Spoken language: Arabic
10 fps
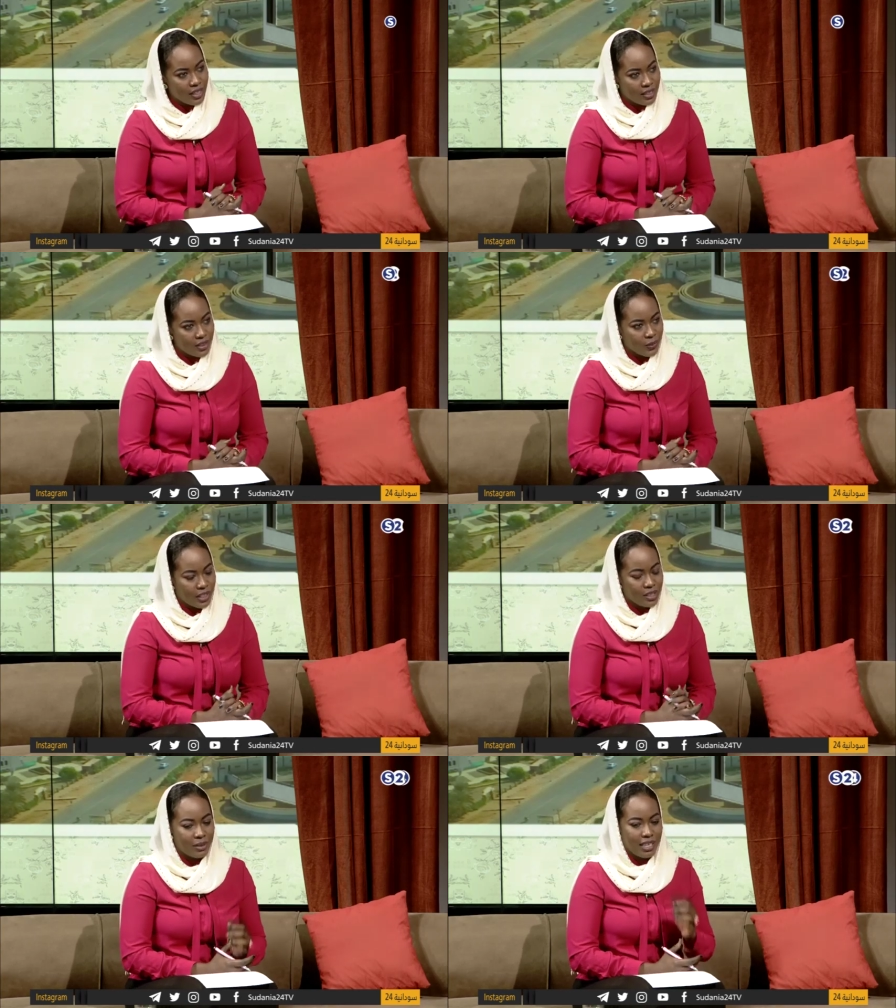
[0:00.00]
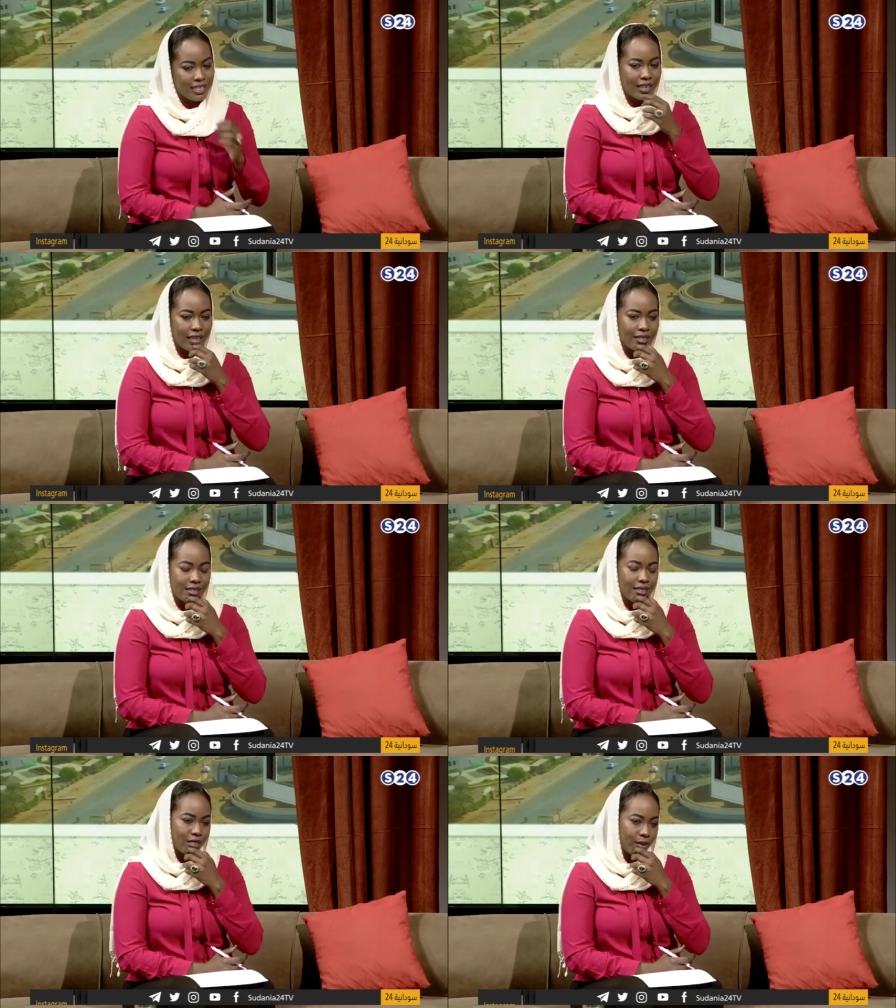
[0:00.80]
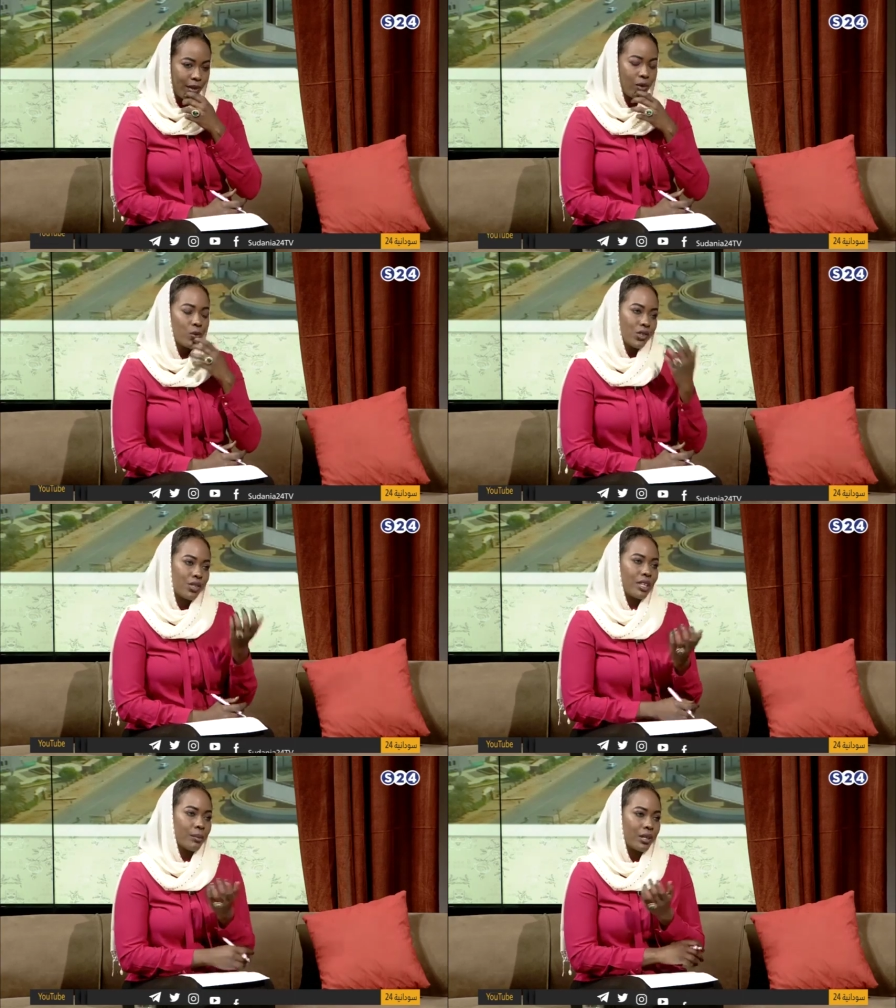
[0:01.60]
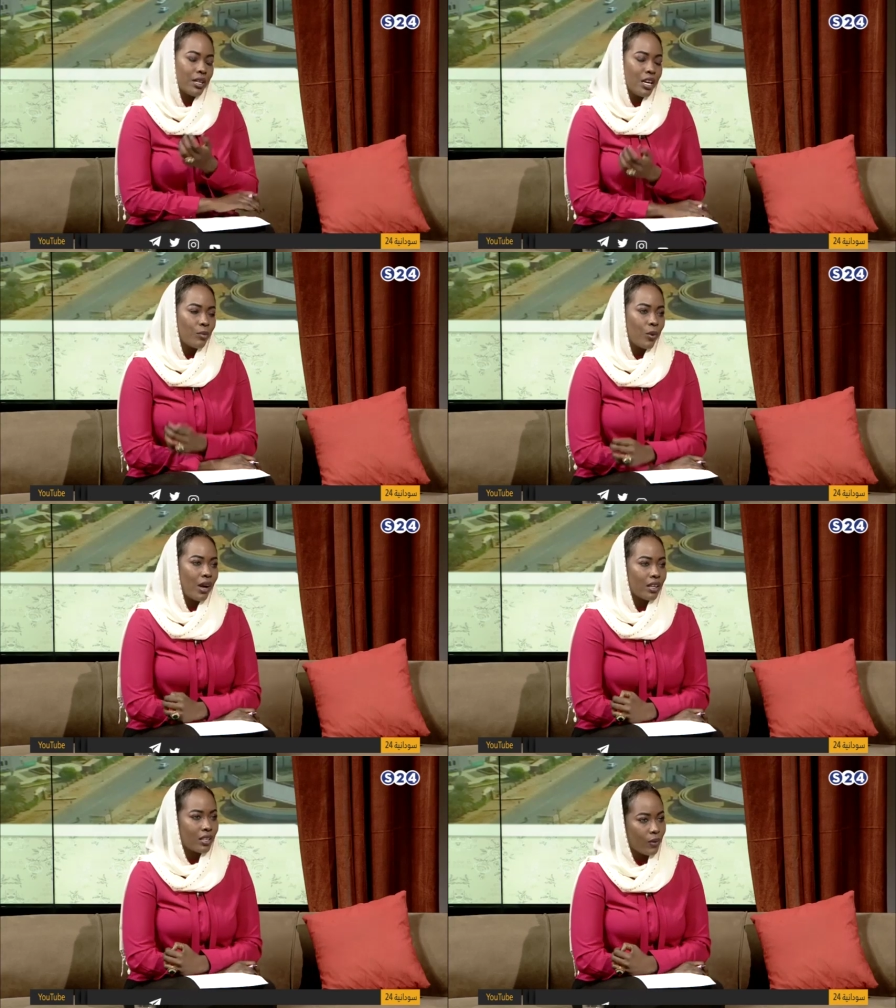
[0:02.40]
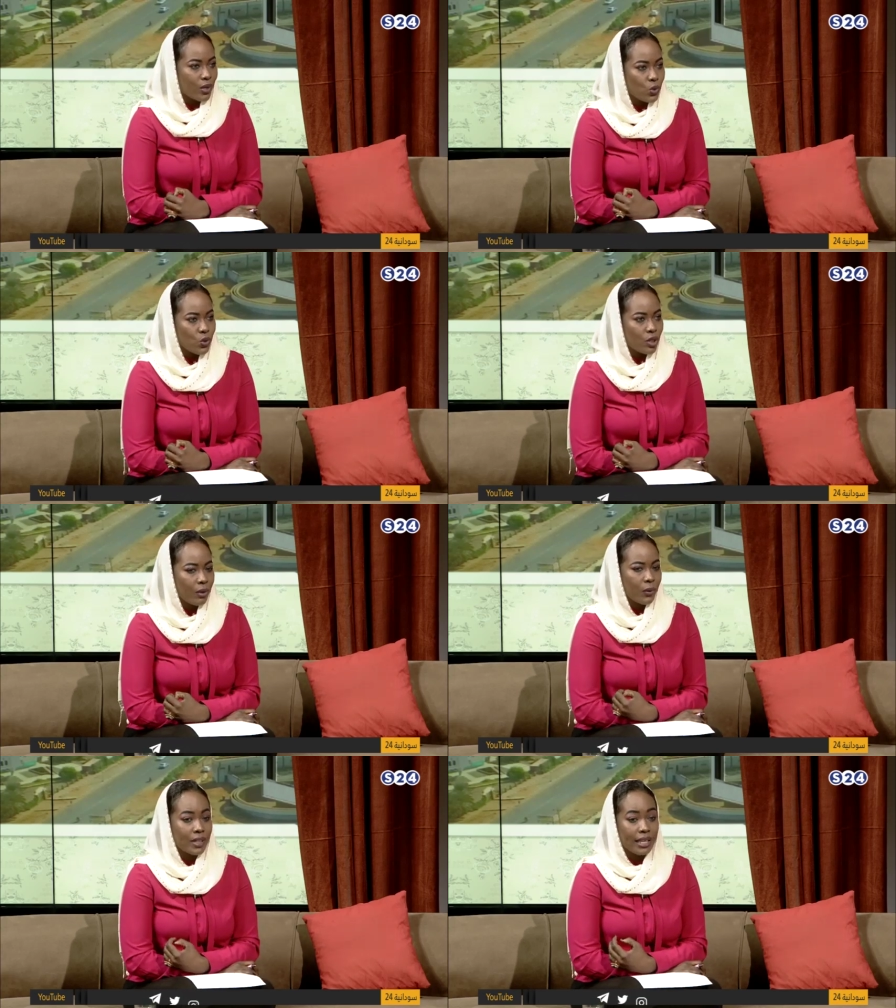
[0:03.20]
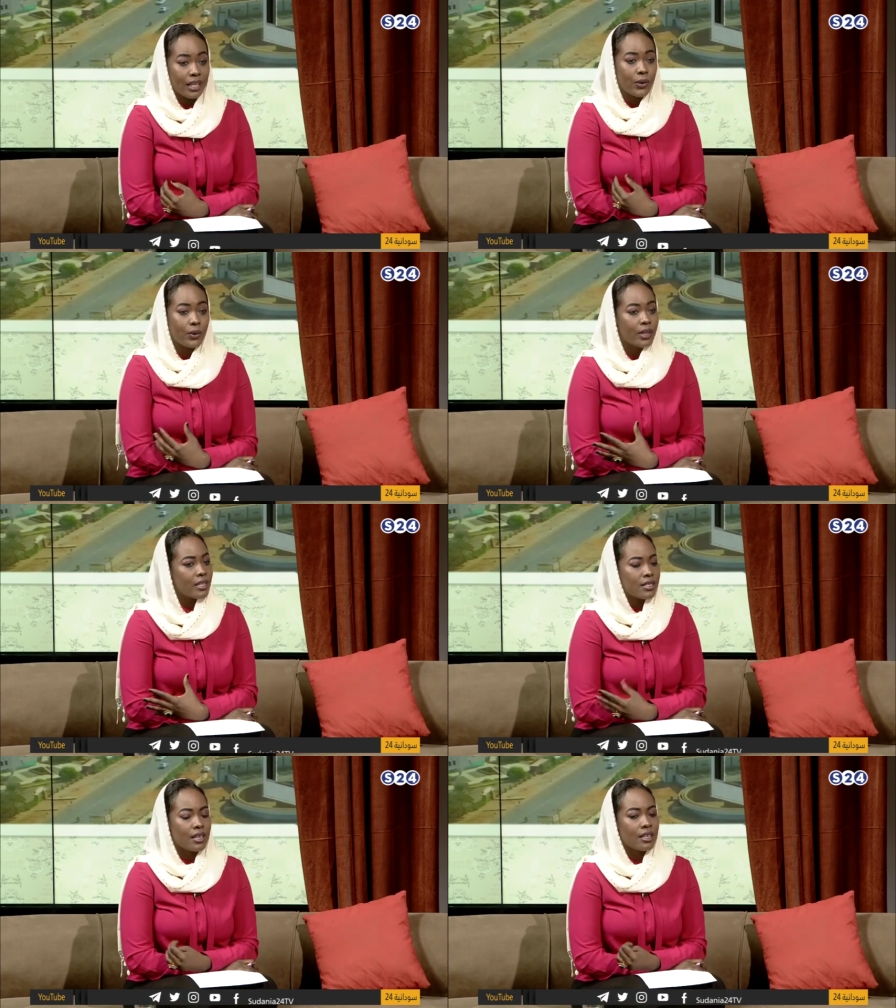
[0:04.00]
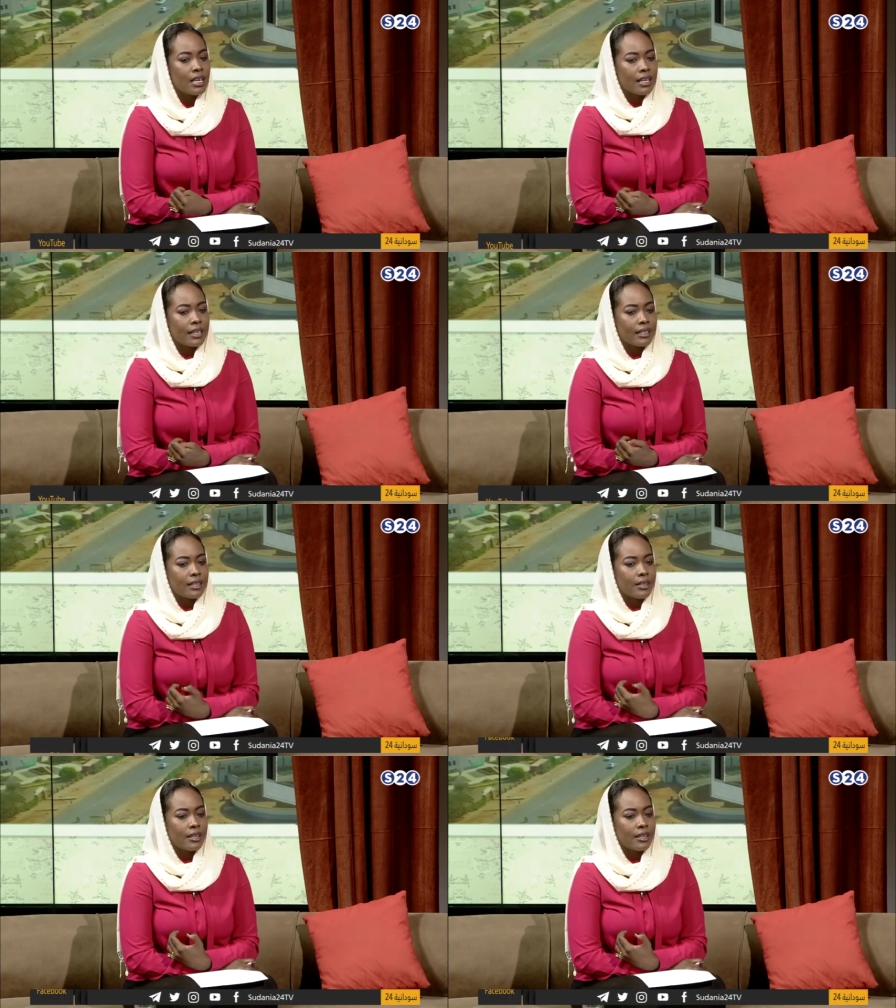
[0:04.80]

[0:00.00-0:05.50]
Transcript: واراده واحده من الحاجات كانت جدا جميله وانتشرت عبر مواقع التواصل الاجتماعي وتخلي كل انسان آه،